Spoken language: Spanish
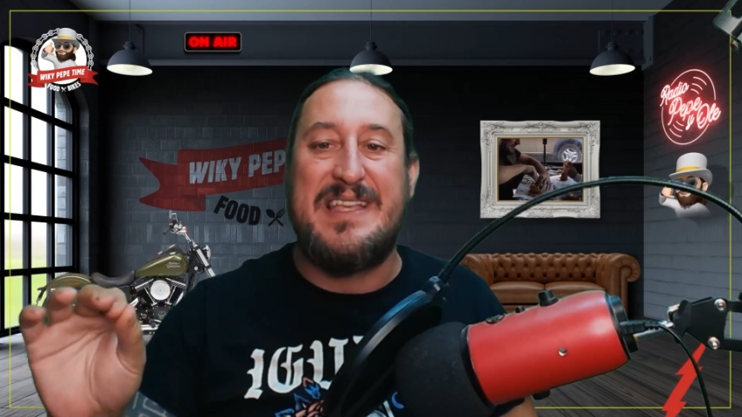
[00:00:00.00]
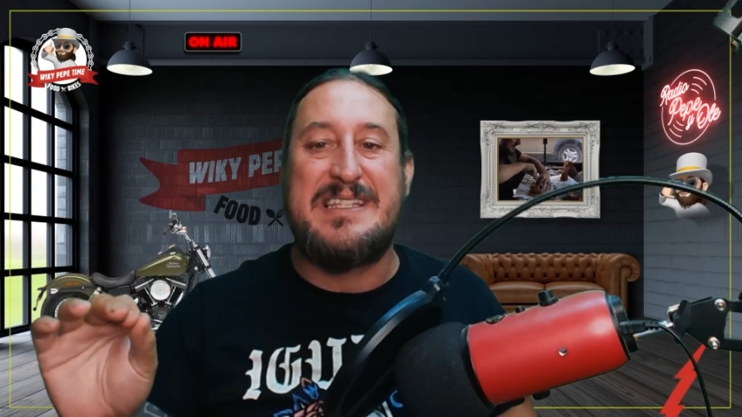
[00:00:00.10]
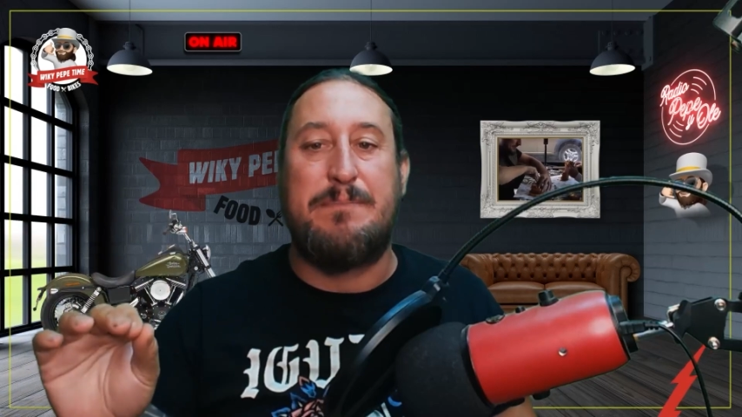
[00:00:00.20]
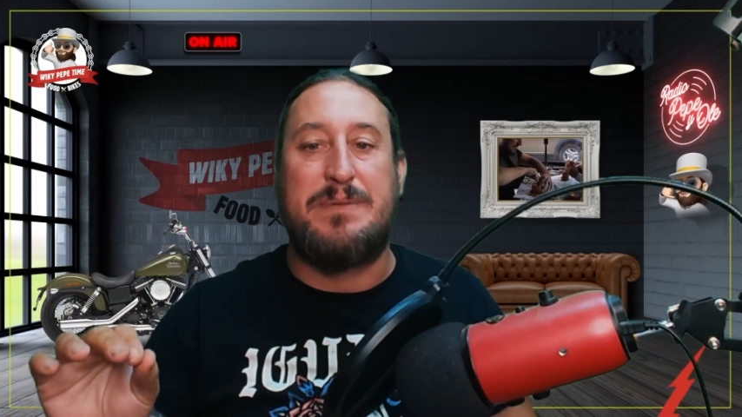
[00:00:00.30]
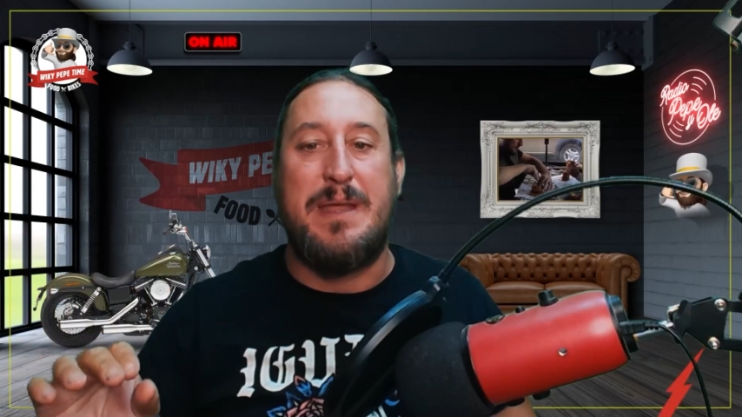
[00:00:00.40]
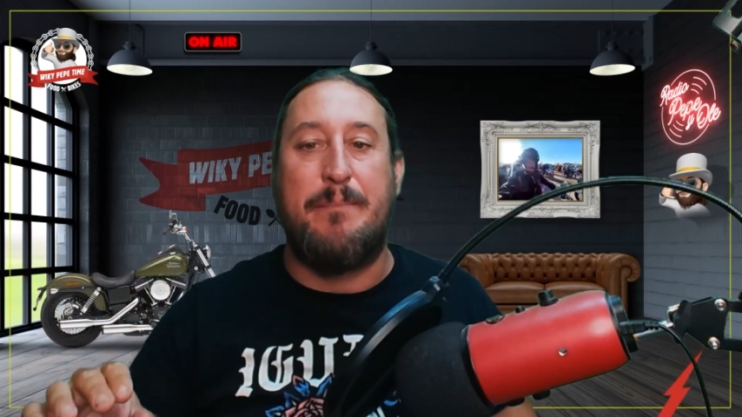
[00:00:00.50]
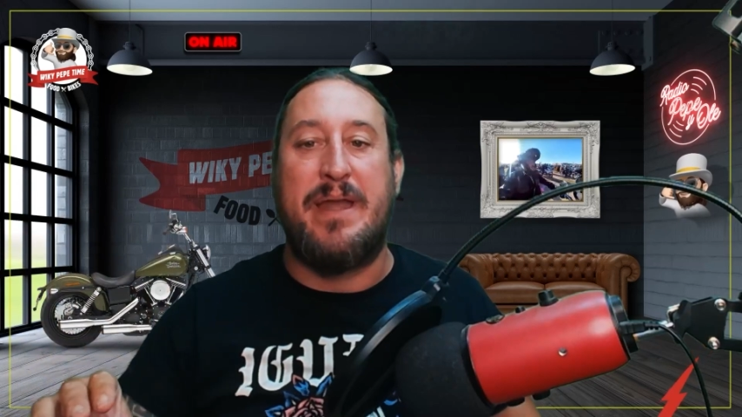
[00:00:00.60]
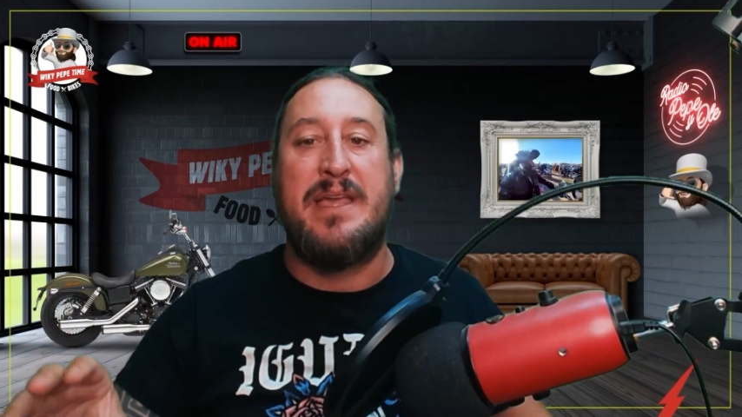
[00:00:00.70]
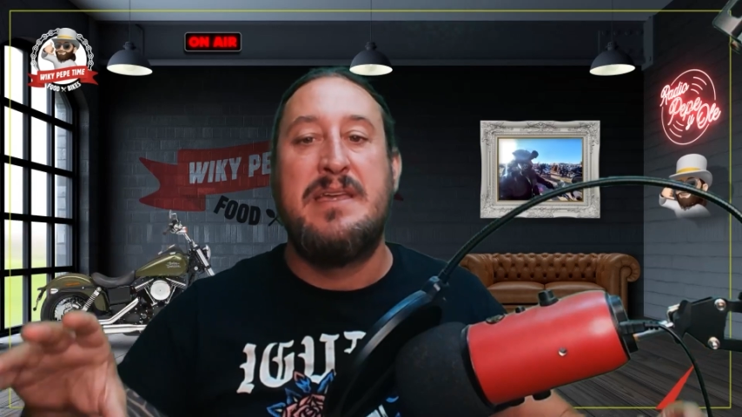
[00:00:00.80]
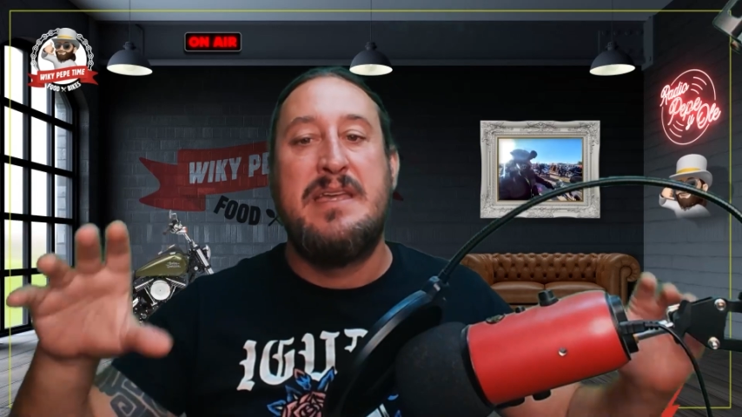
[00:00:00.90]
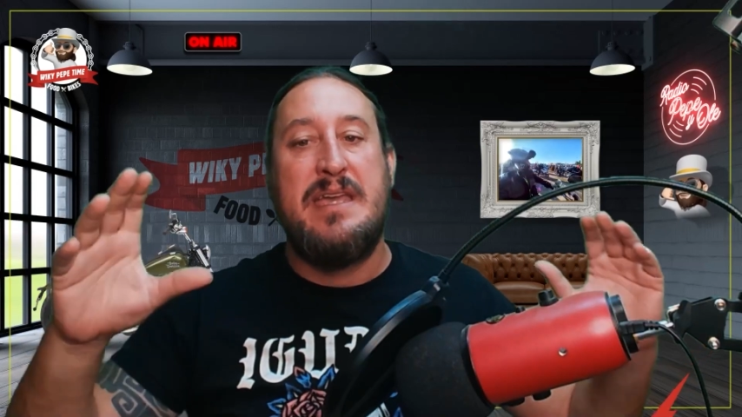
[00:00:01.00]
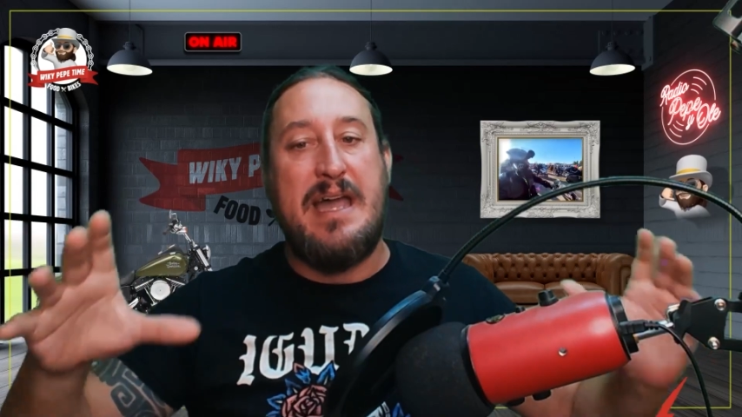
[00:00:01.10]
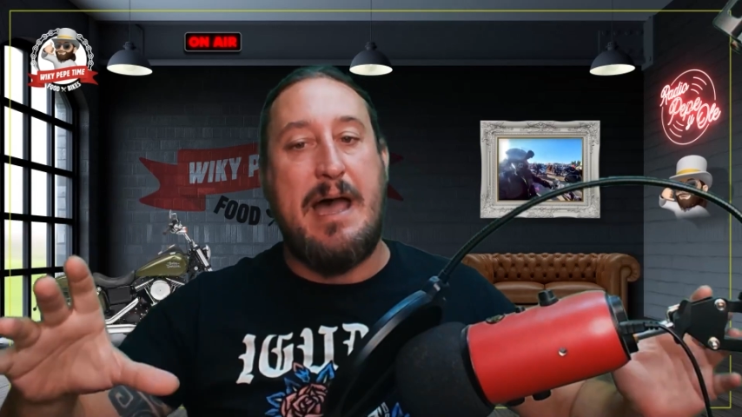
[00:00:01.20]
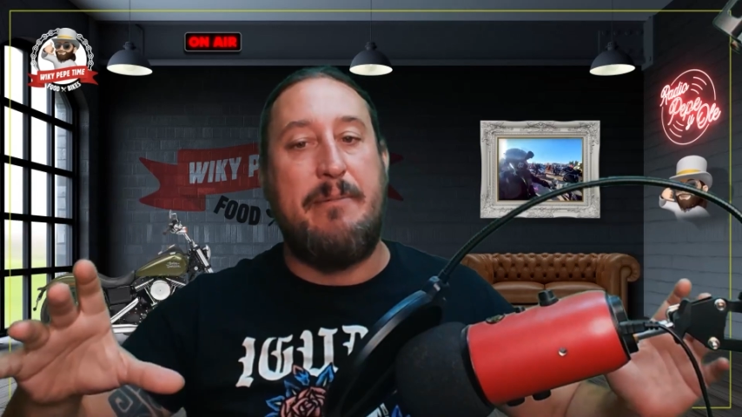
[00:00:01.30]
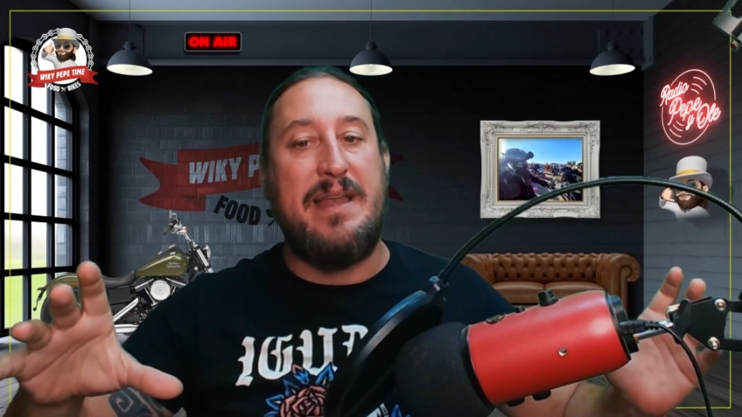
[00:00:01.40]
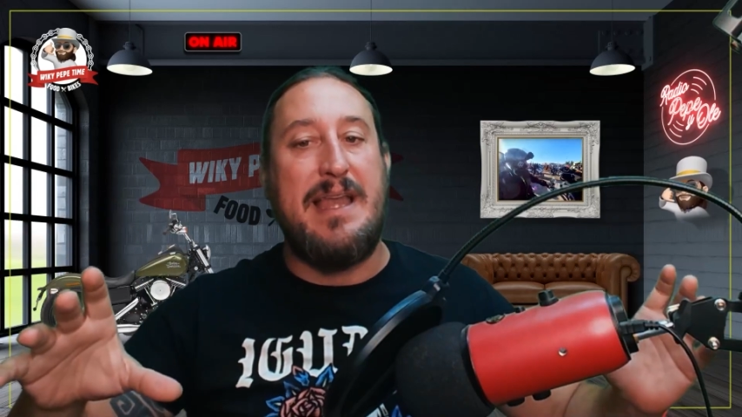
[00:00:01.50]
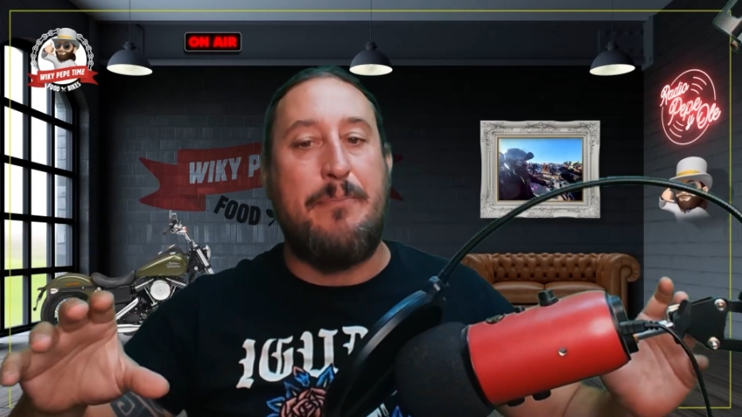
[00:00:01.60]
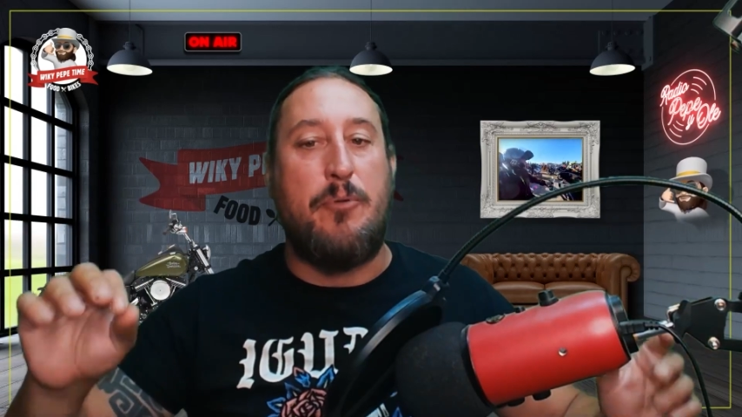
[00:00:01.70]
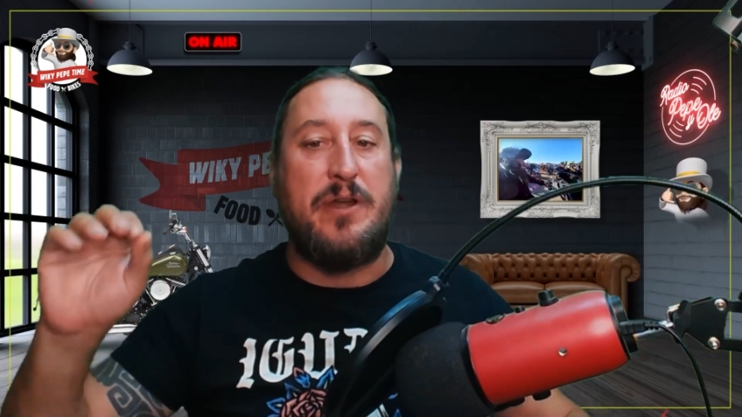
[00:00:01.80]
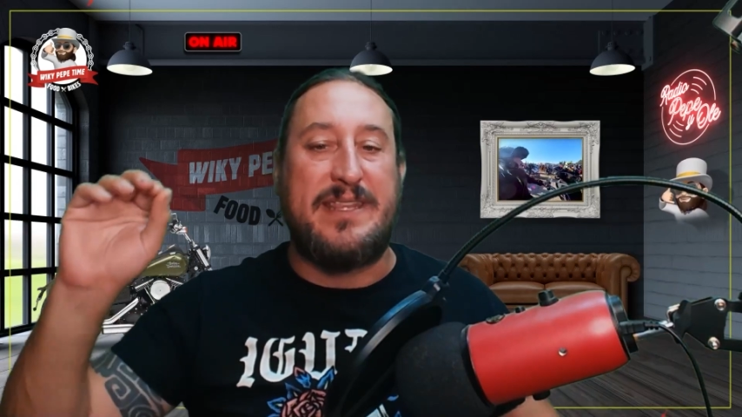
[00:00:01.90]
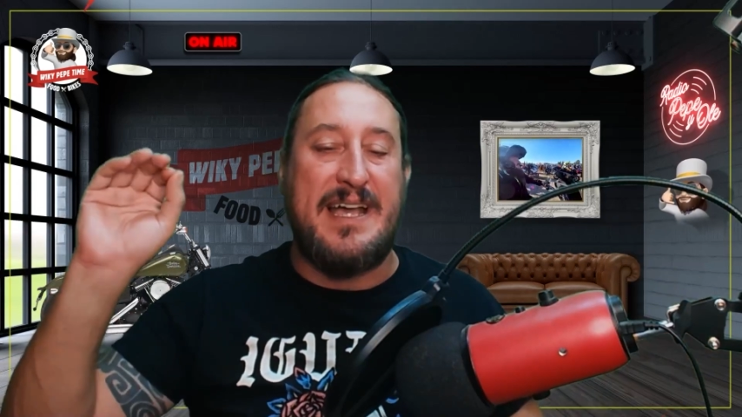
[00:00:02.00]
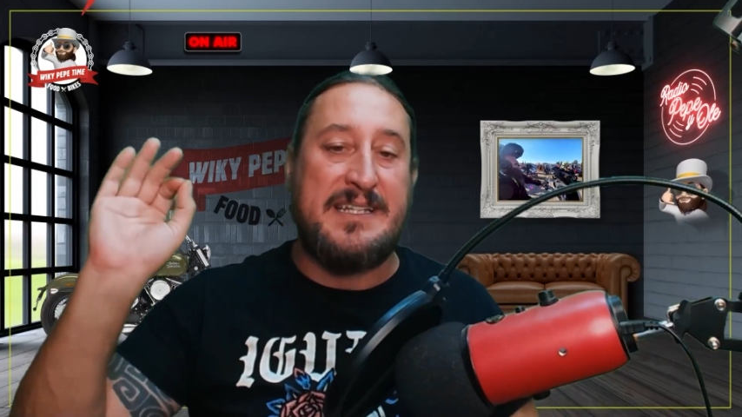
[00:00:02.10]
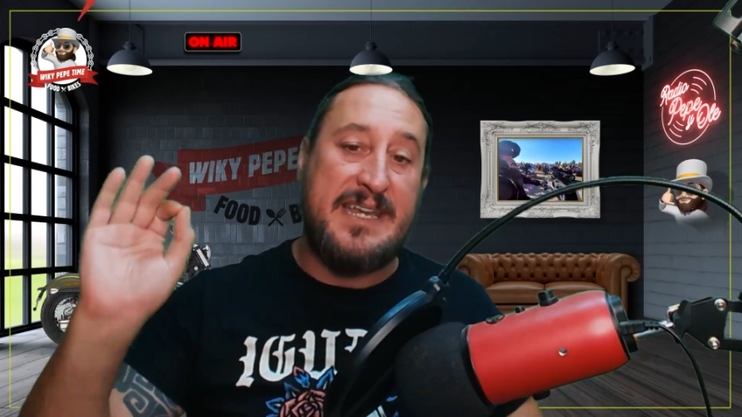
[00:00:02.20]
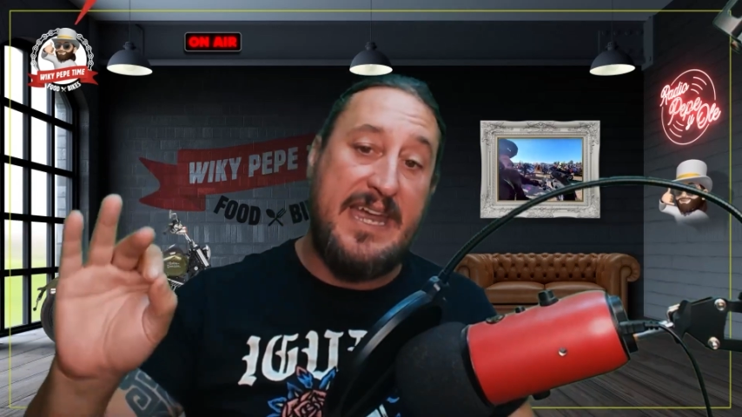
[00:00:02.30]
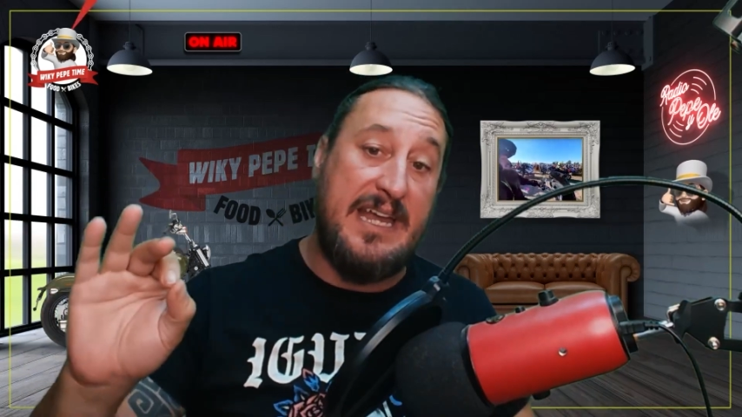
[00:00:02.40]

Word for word: de septiembre. Abren las puertas